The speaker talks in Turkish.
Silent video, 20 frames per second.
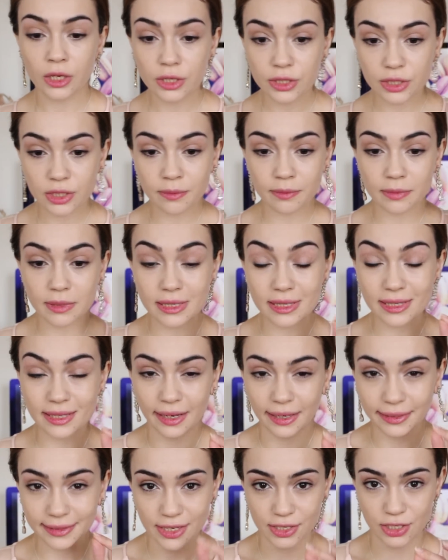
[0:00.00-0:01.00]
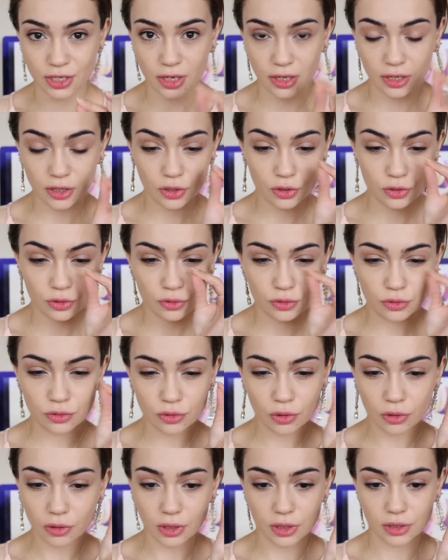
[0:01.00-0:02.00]
Şimdi sadece
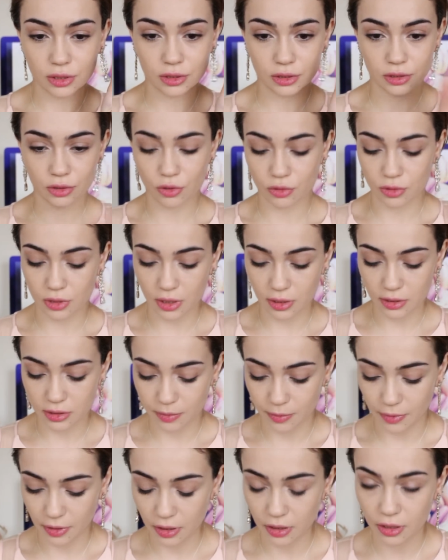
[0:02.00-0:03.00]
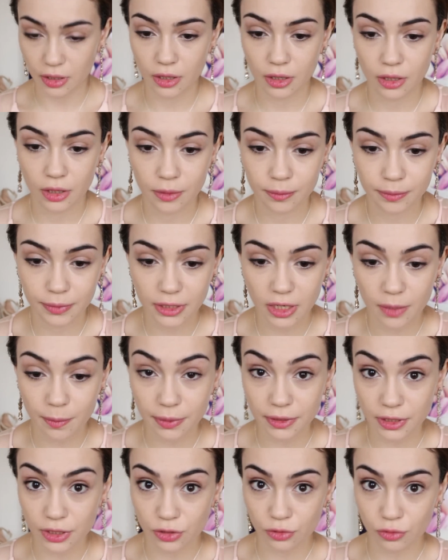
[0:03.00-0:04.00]
çok az göz altıma bir
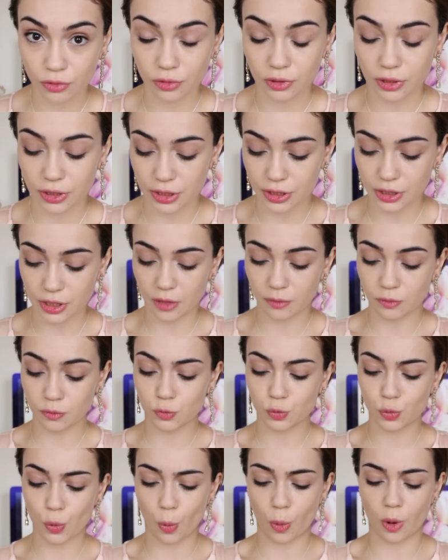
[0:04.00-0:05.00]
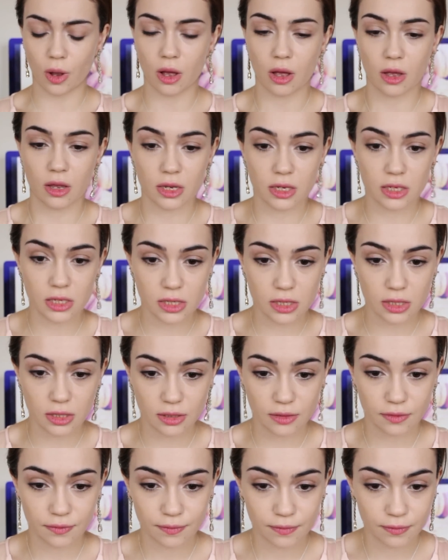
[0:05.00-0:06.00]
kapatıcı kullanacağım. Çok
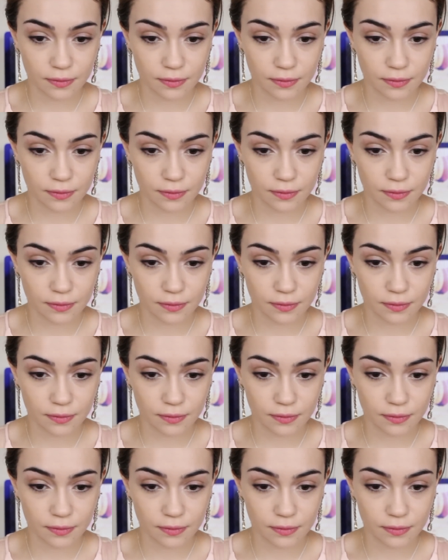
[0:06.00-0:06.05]
az.